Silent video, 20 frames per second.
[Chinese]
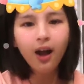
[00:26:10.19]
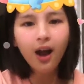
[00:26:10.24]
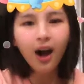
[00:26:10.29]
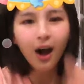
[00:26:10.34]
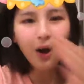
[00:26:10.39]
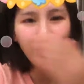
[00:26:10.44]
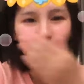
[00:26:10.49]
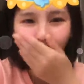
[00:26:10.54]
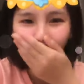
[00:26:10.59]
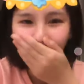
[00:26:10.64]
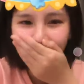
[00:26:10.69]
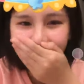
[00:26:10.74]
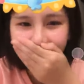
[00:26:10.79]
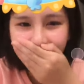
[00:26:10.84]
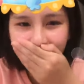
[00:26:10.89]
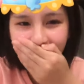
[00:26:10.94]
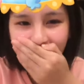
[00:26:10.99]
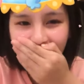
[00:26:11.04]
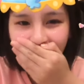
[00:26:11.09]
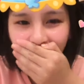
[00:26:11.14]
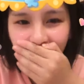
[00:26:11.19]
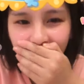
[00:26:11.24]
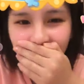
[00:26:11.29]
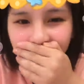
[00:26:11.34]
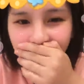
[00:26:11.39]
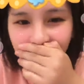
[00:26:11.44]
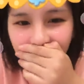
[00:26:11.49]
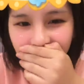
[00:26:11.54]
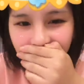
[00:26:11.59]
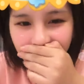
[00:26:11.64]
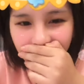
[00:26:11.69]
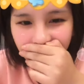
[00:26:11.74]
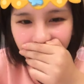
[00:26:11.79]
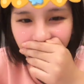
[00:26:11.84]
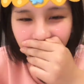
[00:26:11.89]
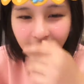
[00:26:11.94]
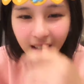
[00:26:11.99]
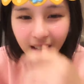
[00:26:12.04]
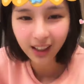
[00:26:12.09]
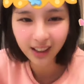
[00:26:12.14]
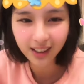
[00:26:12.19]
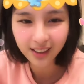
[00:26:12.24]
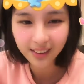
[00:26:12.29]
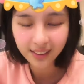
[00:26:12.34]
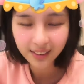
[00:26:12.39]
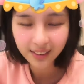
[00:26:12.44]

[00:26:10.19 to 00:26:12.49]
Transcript: 好温馨哦！天哪，